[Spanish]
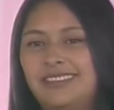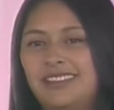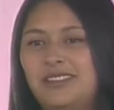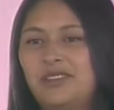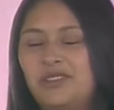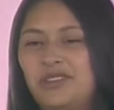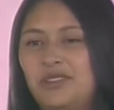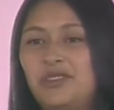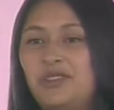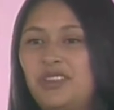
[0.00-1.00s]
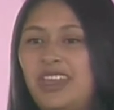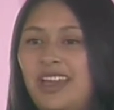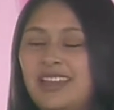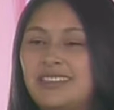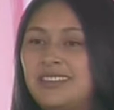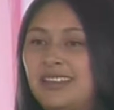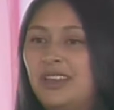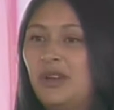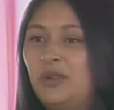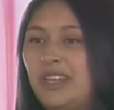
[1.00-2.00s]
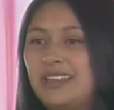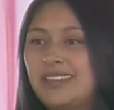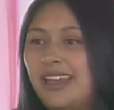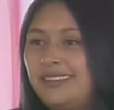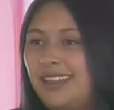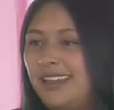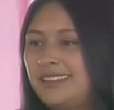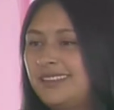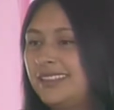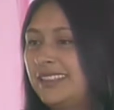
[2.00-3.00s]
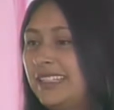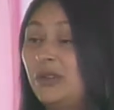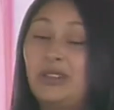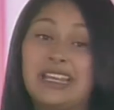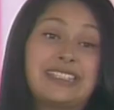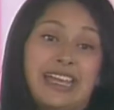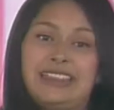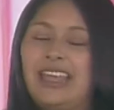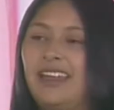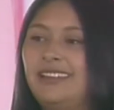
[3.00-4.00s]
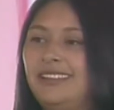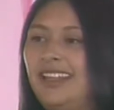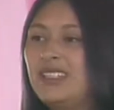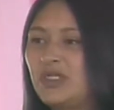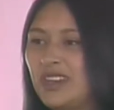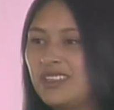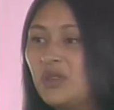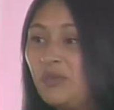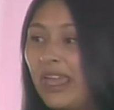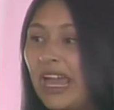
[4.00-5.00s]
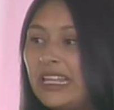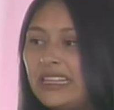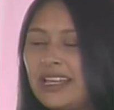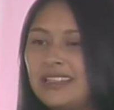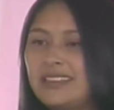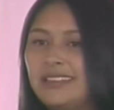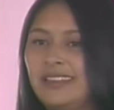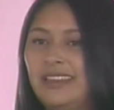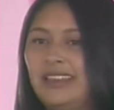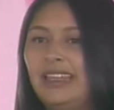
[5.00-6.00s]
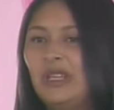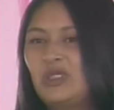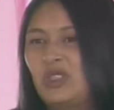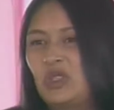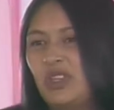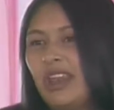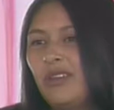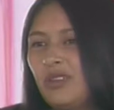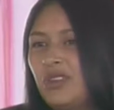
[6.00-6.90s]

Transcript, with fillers: Sus, sus hijas, unas santas, una santa, las otras son beatas y los otros eran unos